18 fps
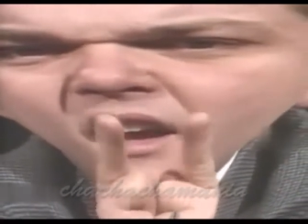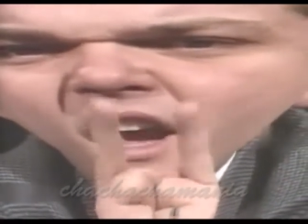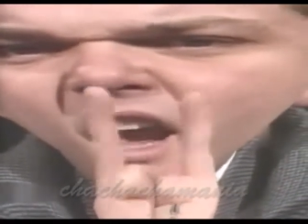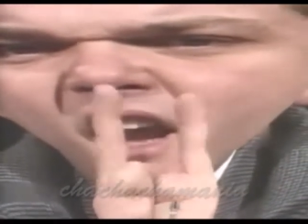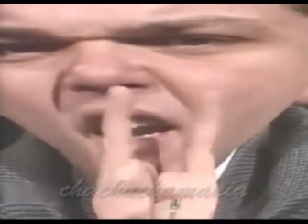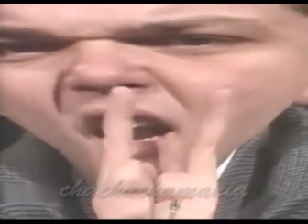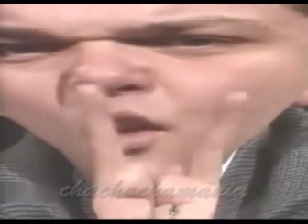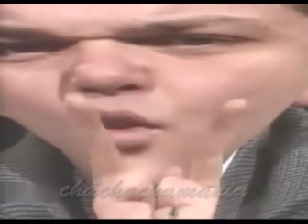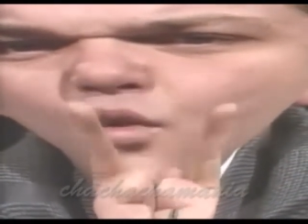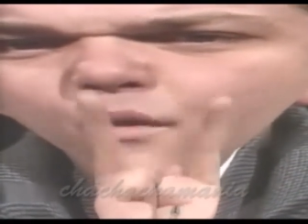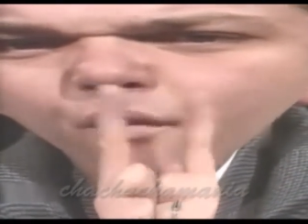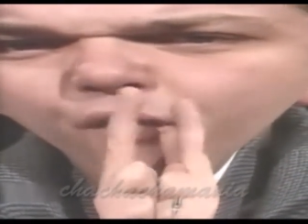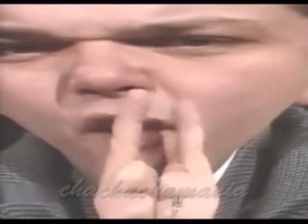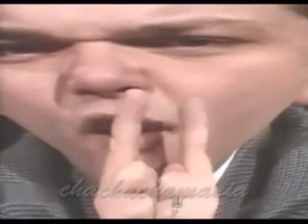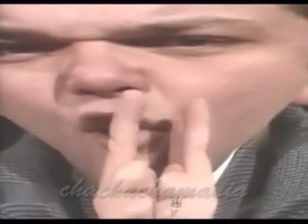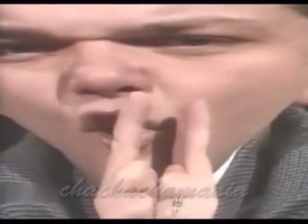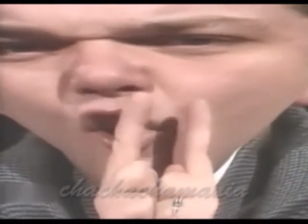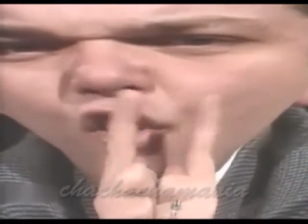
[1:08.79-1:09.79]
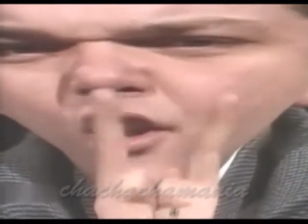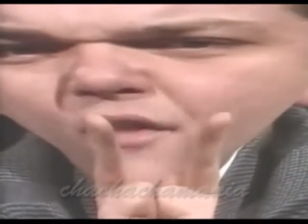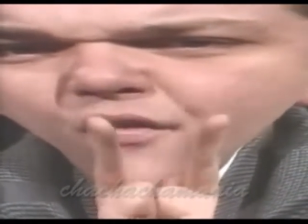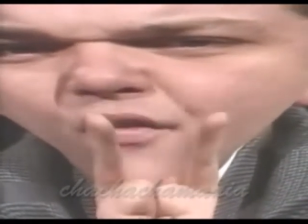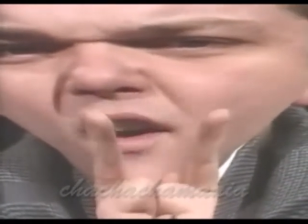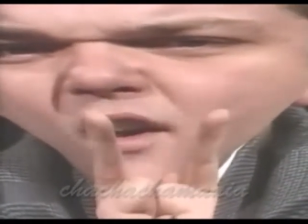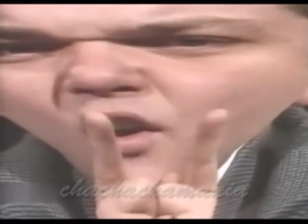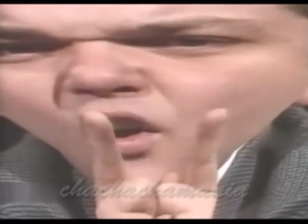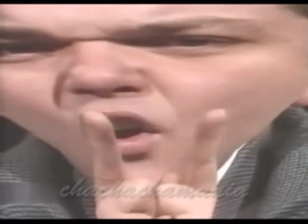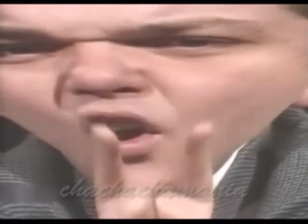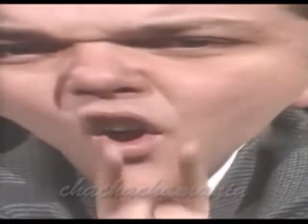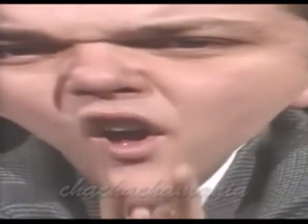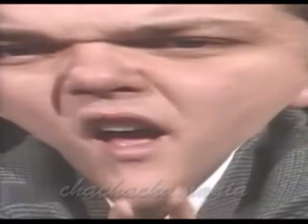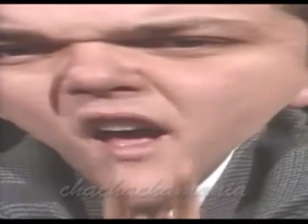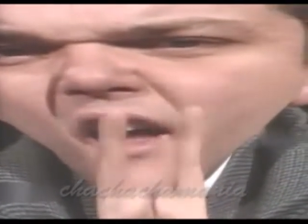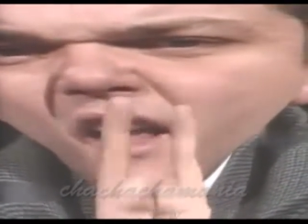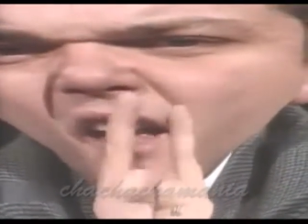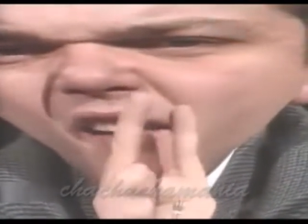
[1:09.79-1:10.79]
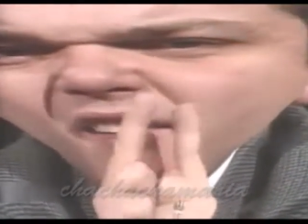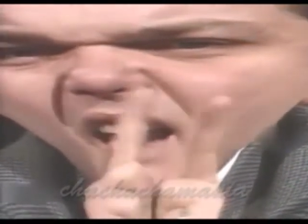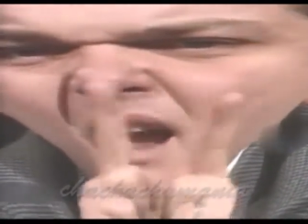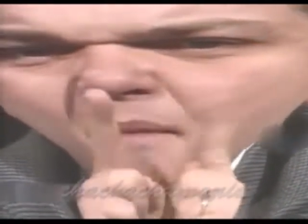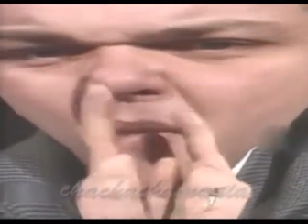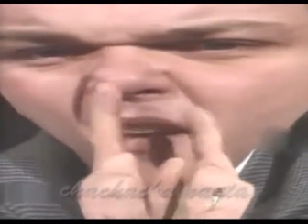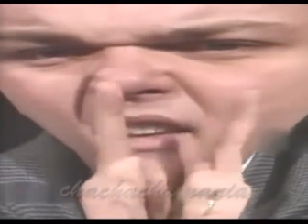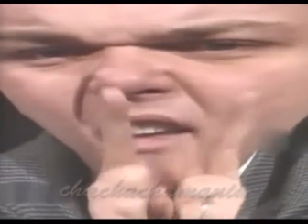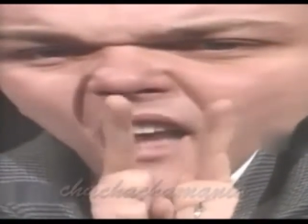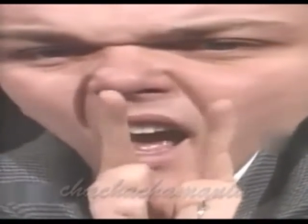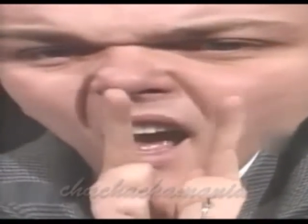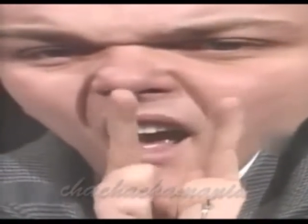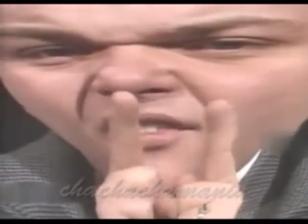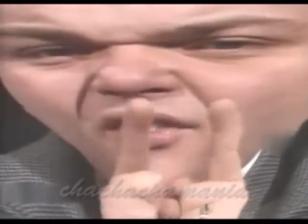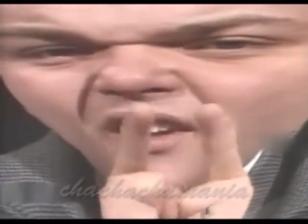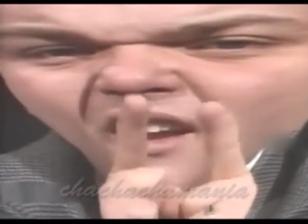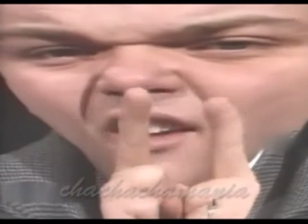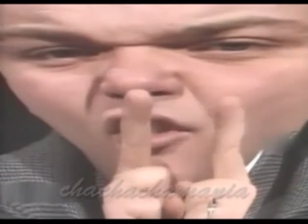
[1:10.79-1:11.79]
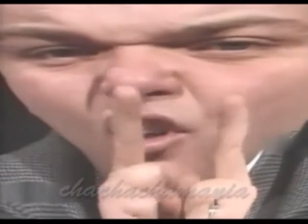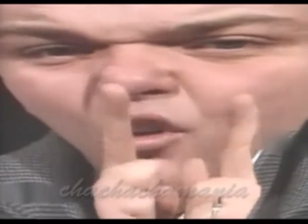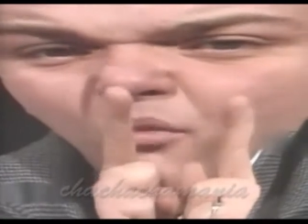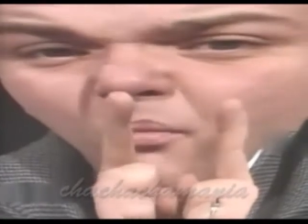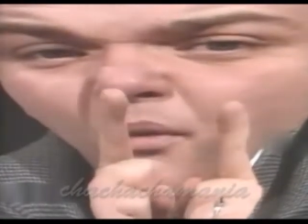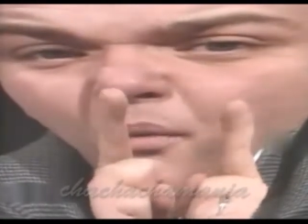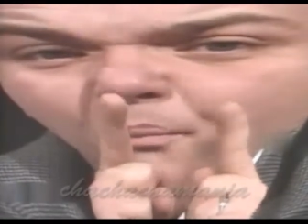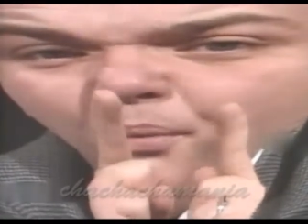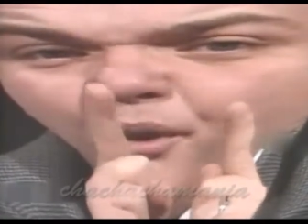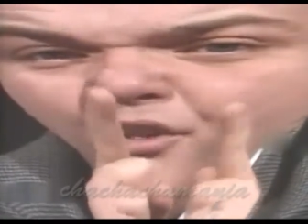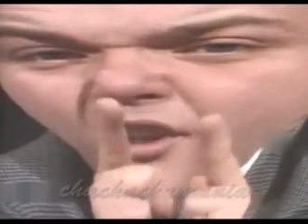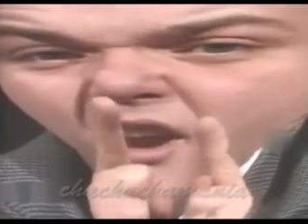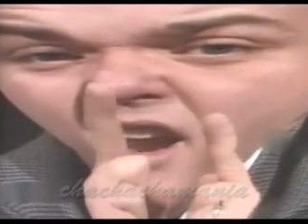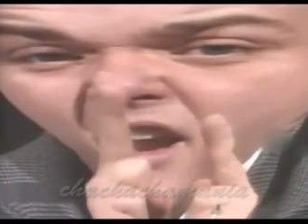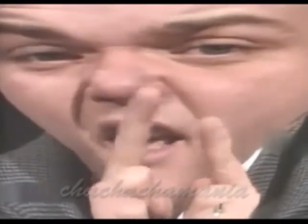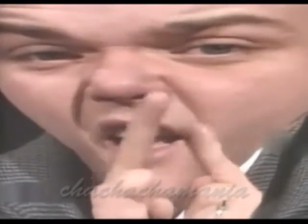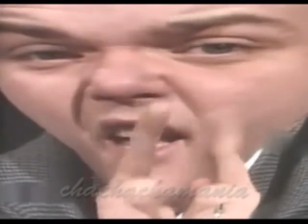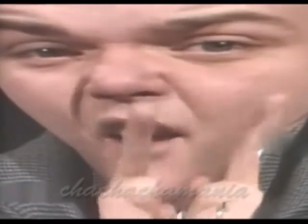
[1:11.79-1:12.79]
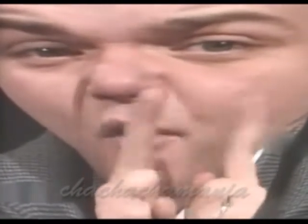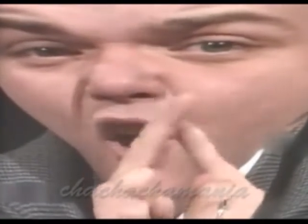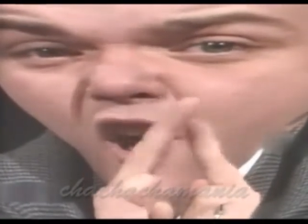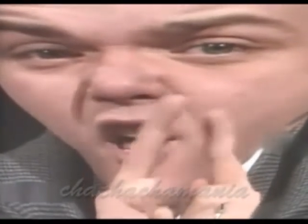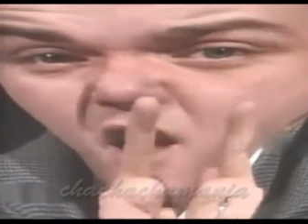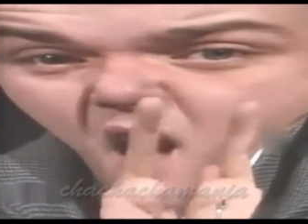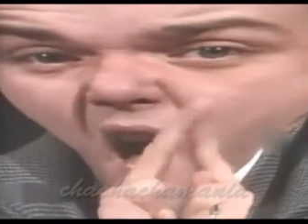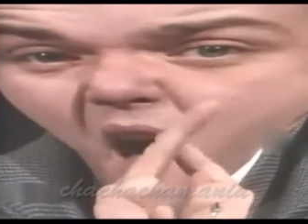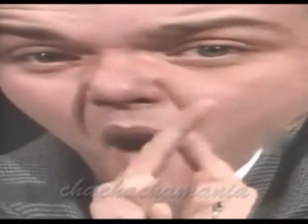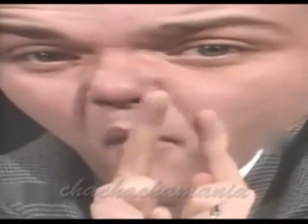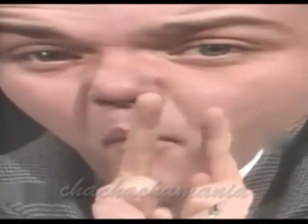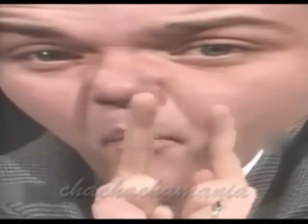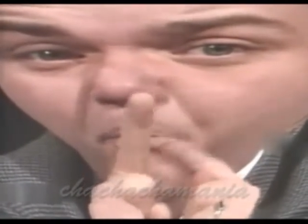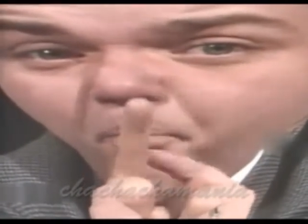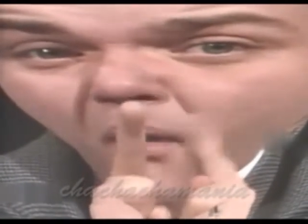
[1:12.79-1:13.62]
en algún frigorífico que ya me está haciendo podrir y que voy a